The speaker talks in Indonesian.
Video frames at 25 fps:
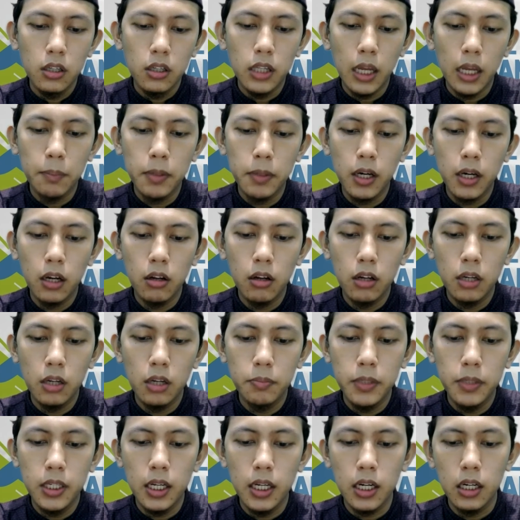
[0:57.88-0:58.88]
Tapi kalau
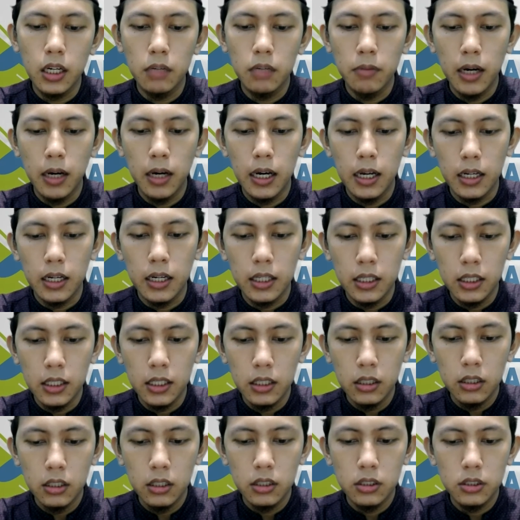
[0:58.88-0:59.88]
lebih dari lima
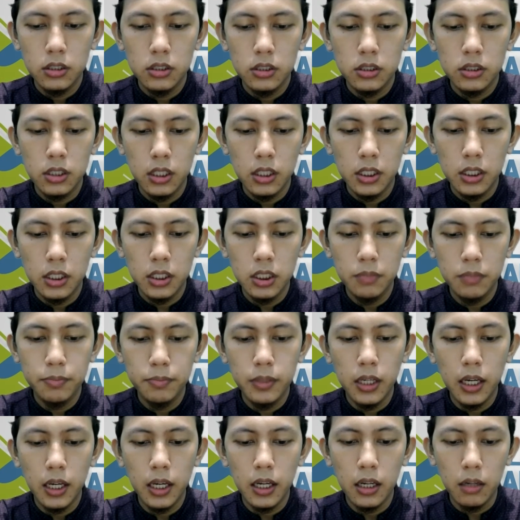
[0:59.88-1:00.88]
hari, selisih
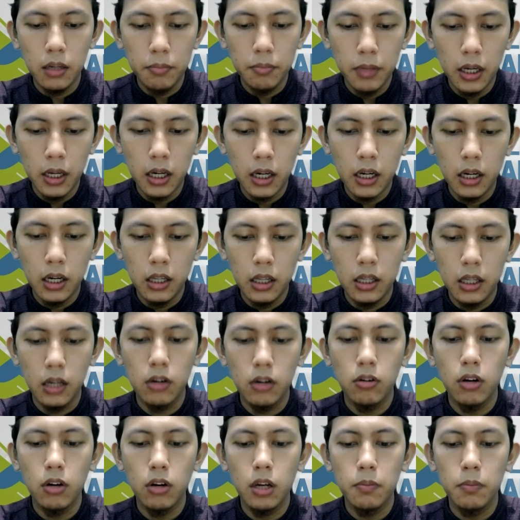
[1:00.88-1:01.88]
biaya lebih akan
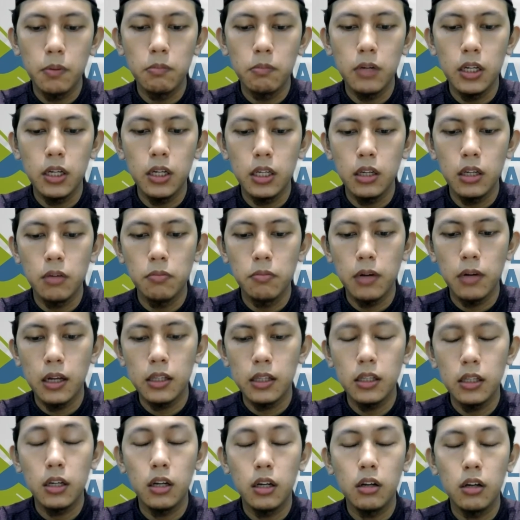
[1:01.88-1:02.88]
ditanggung oleh pembeli.
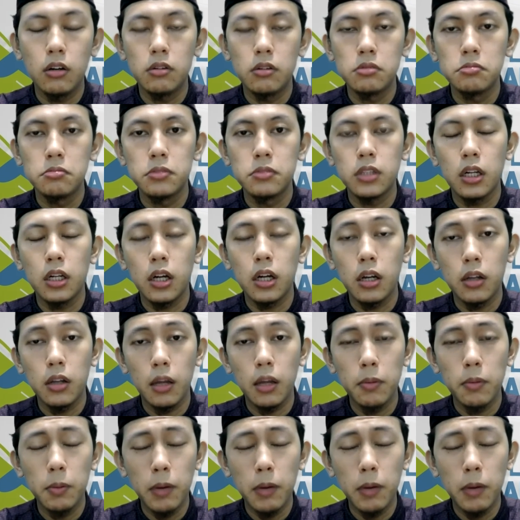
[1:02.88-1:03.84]
Berarti kalau misalkan, tapi